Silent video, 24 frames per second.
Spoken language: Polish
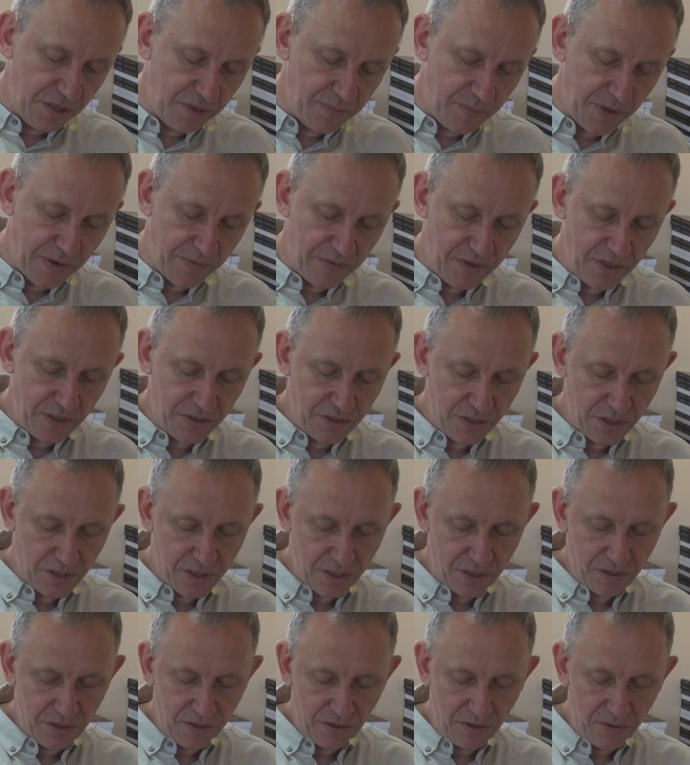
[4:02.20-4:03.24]
i sprawniejsze
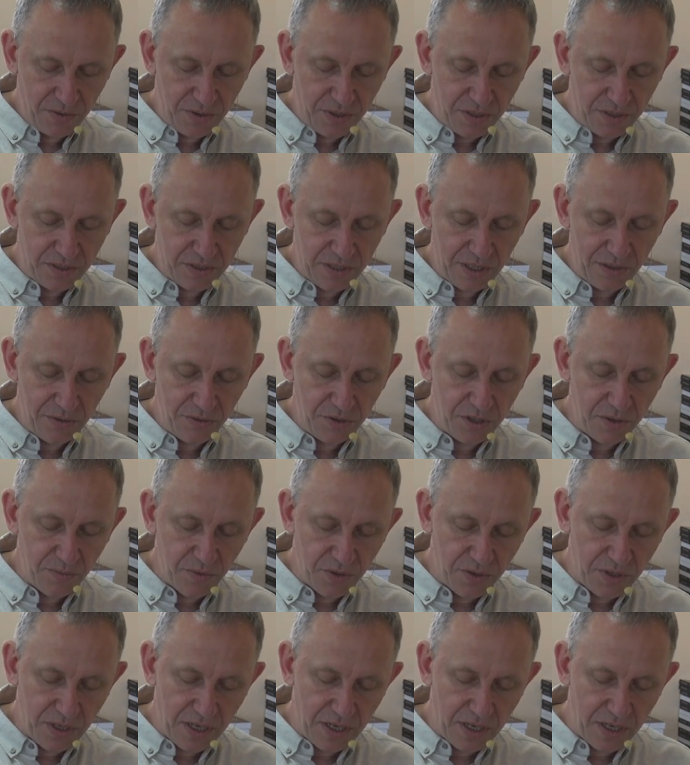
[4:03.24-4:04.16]
technologie, stają się